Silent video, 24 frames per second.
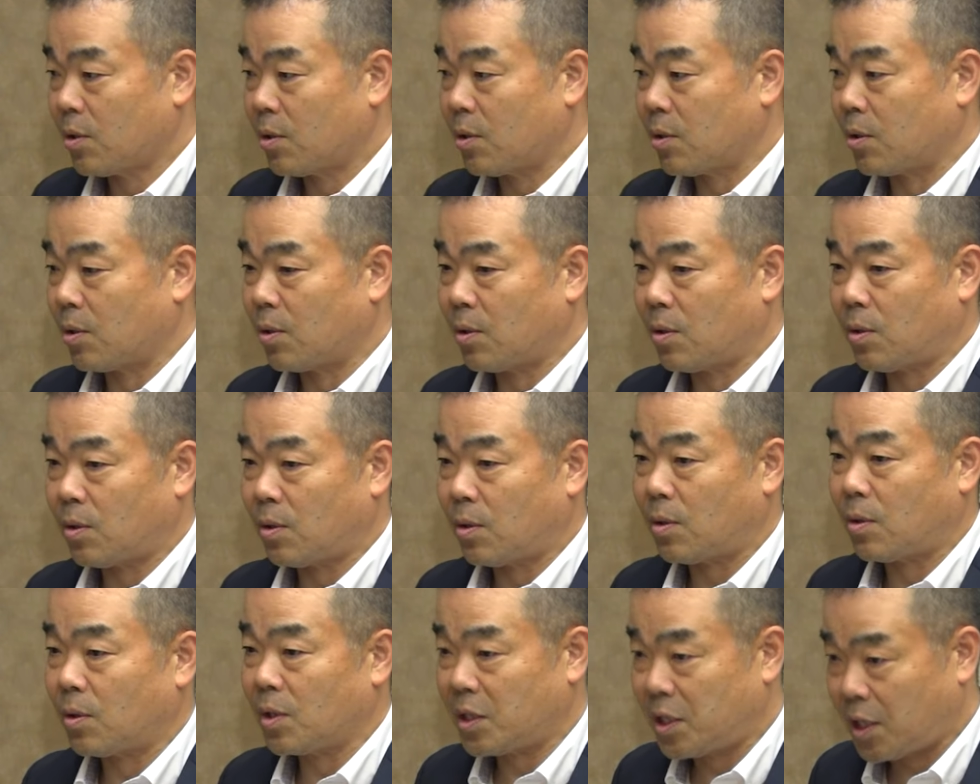この
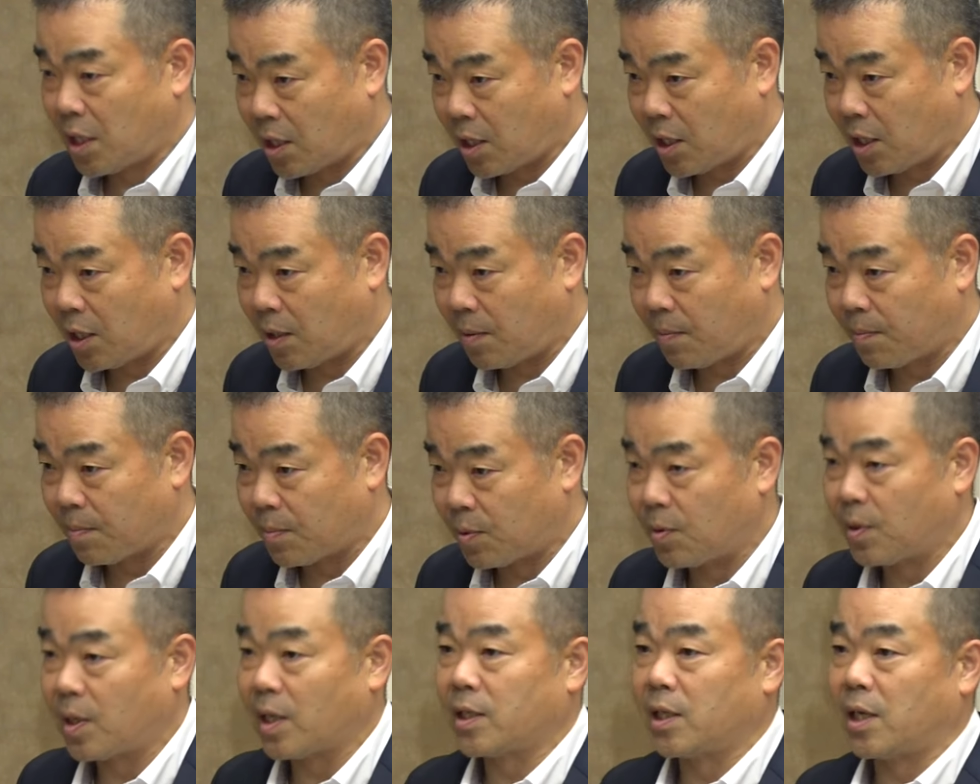遺跡
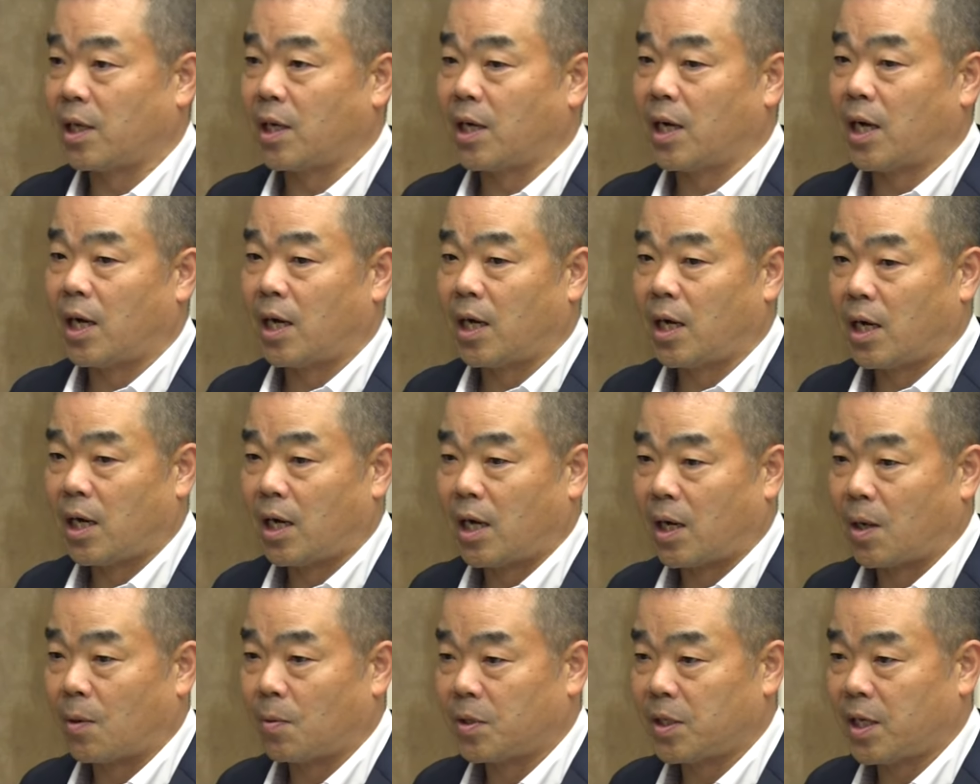文化財が
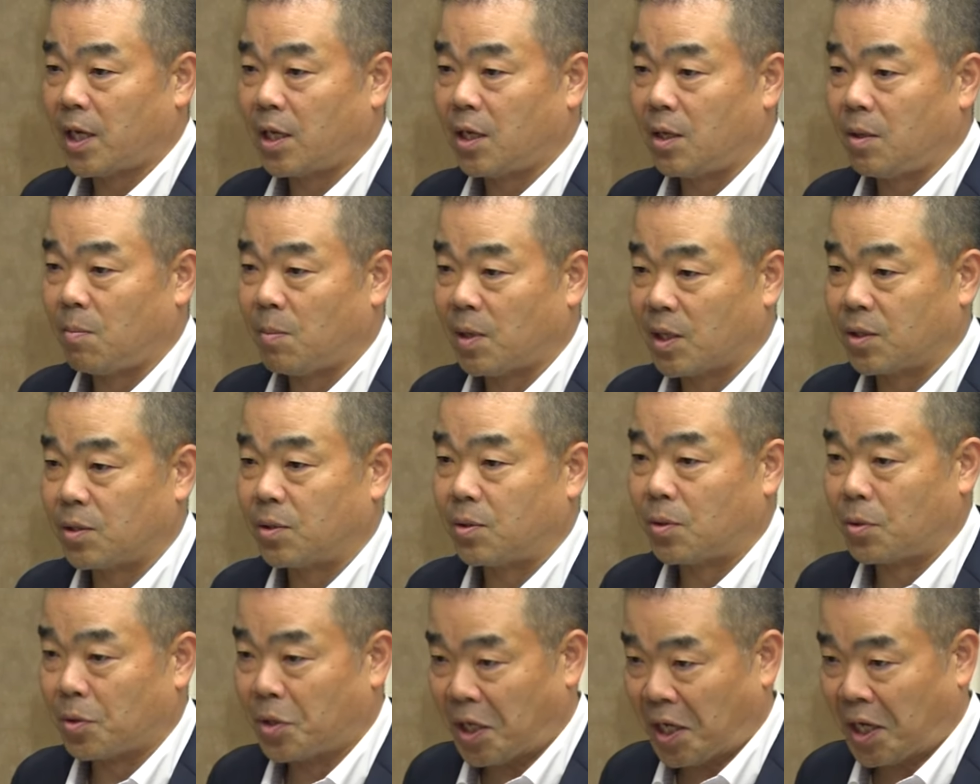ございま
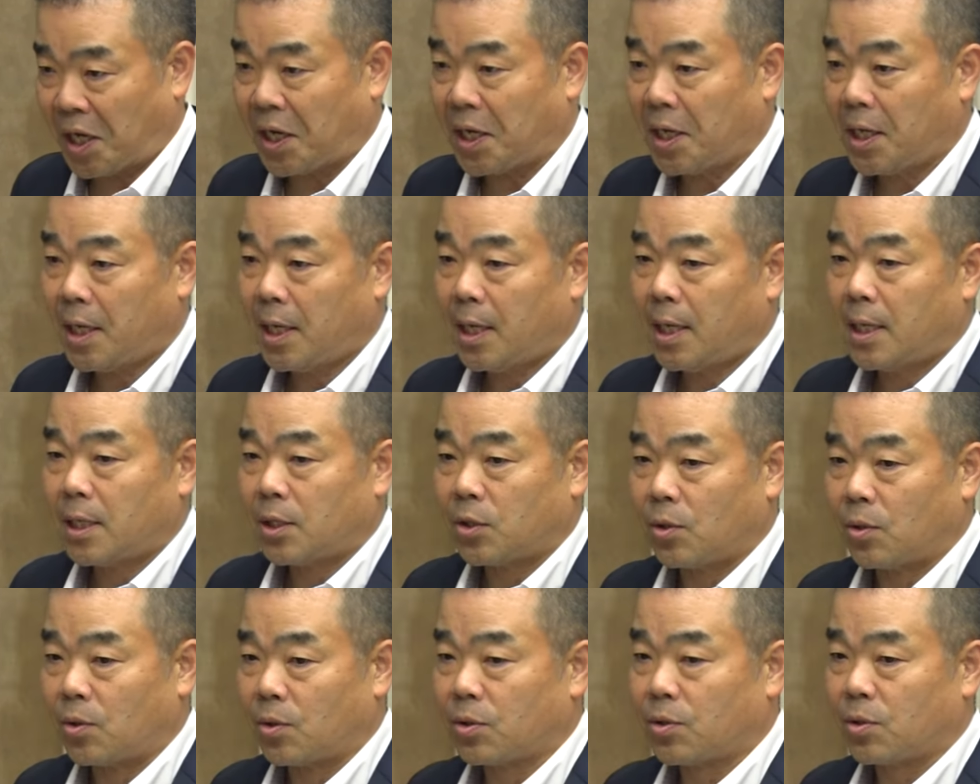すので、
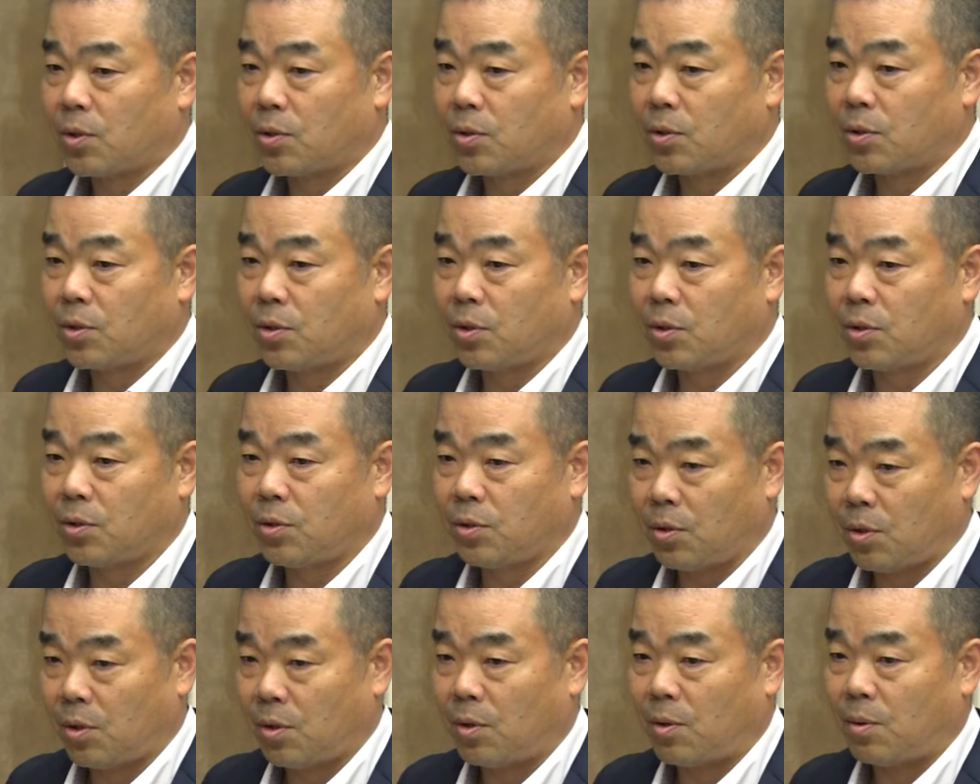その一つ一
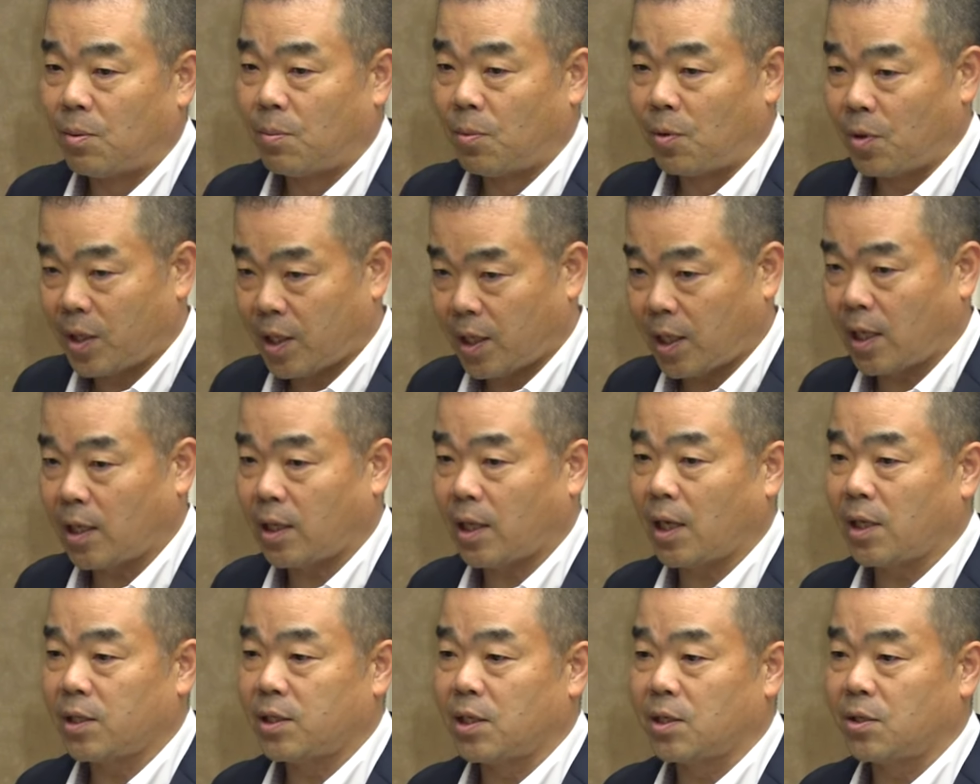つをもう一回
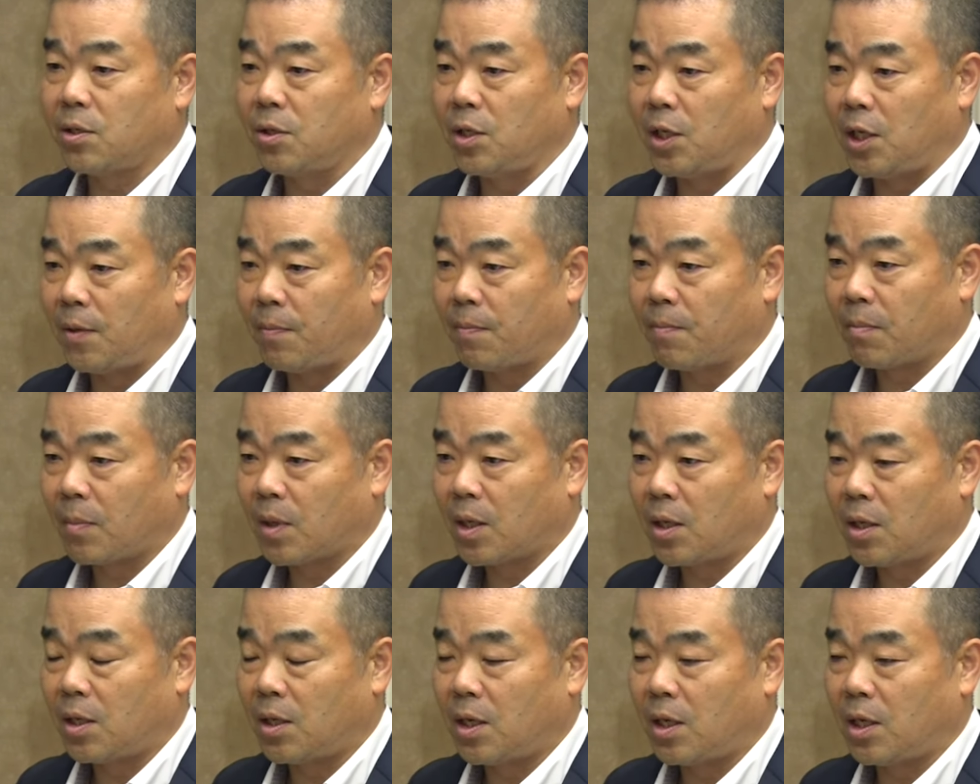大切に
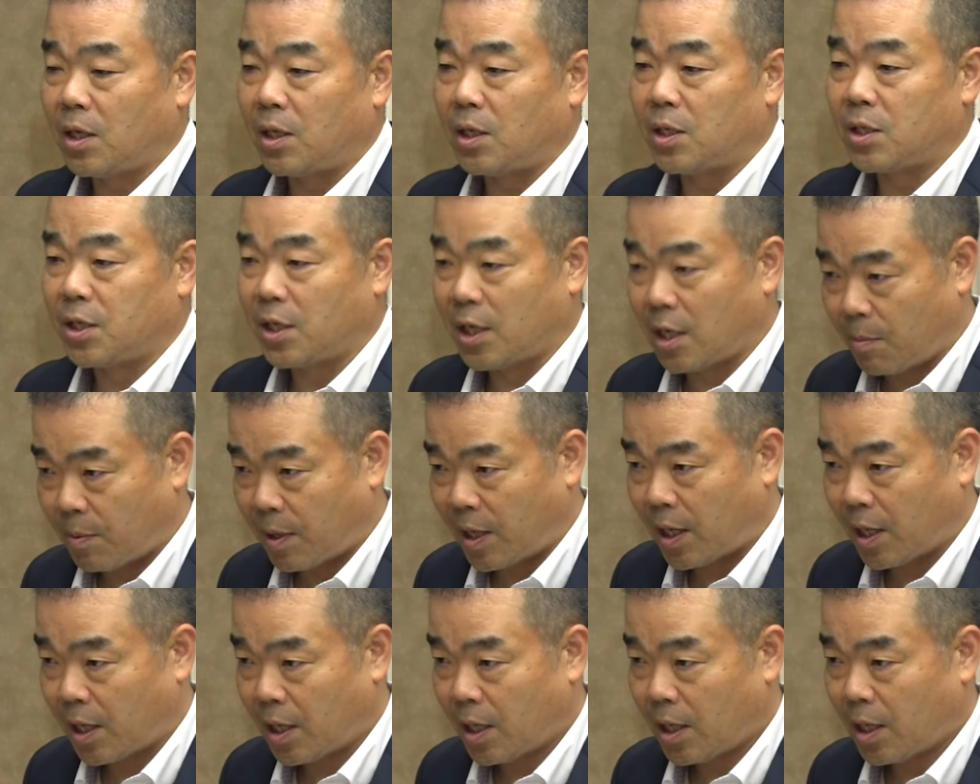調
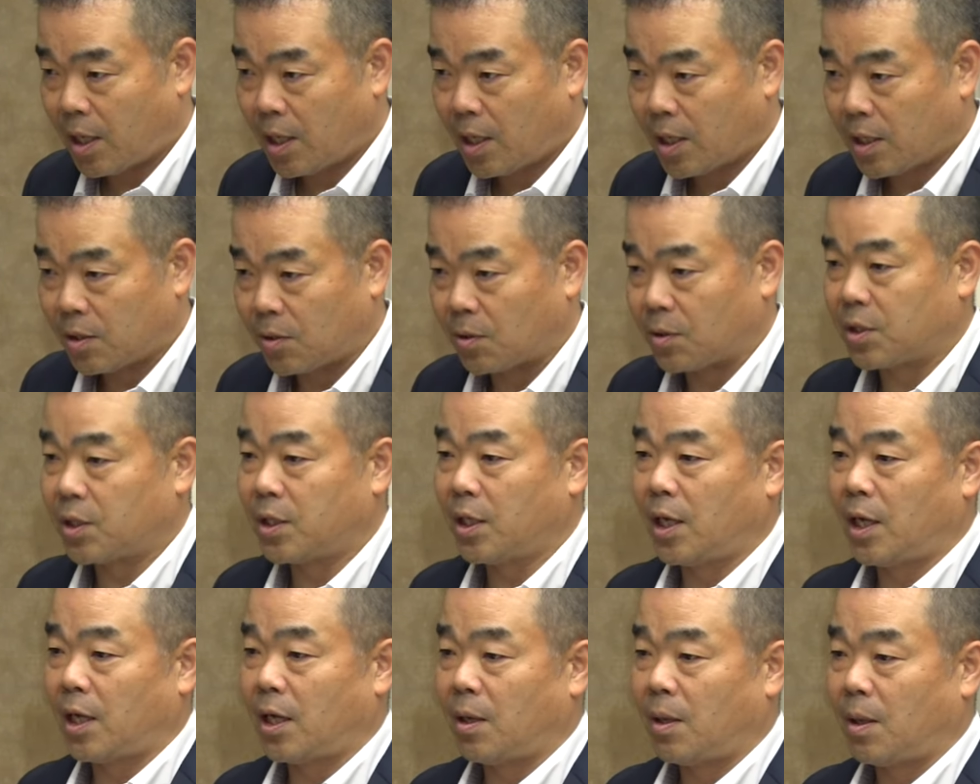べ、そ
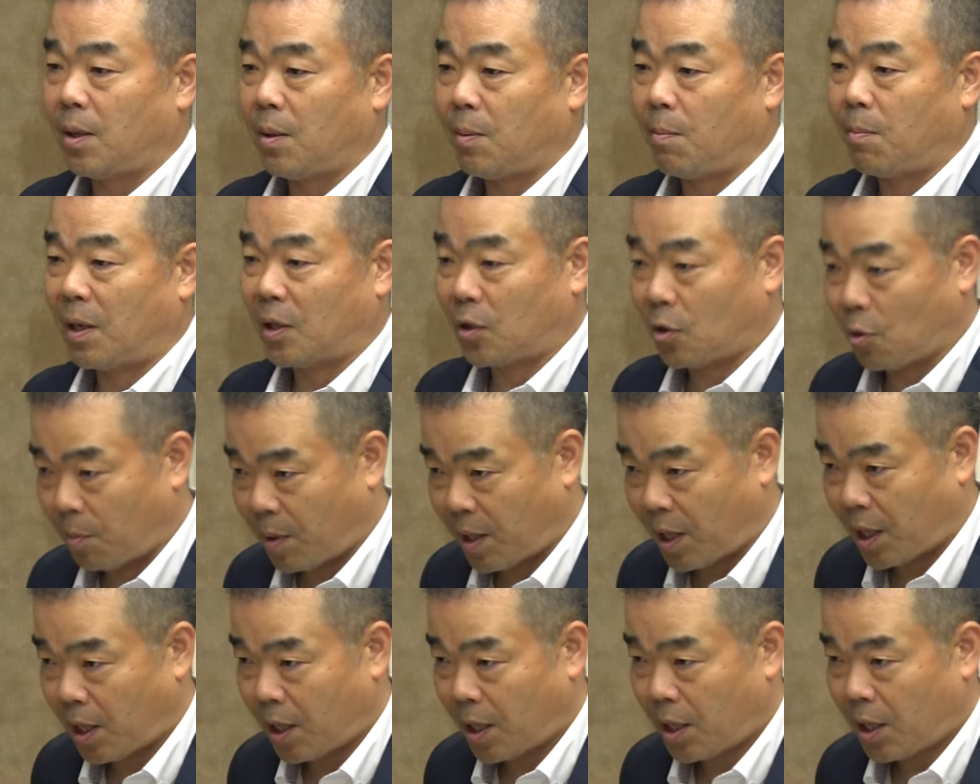してまと
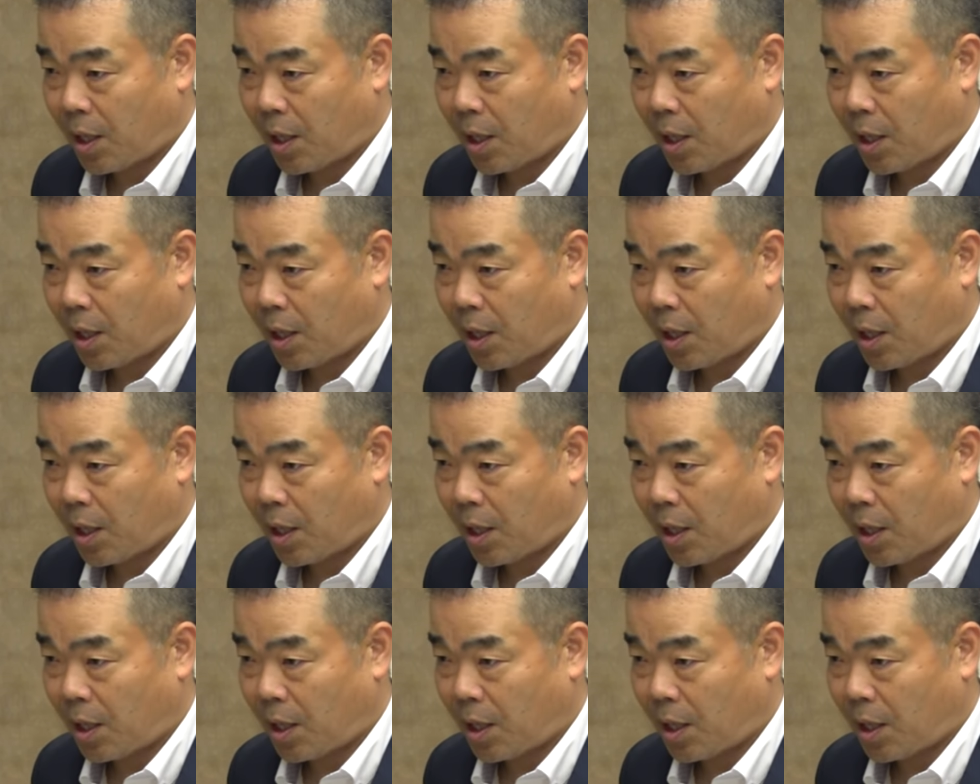め、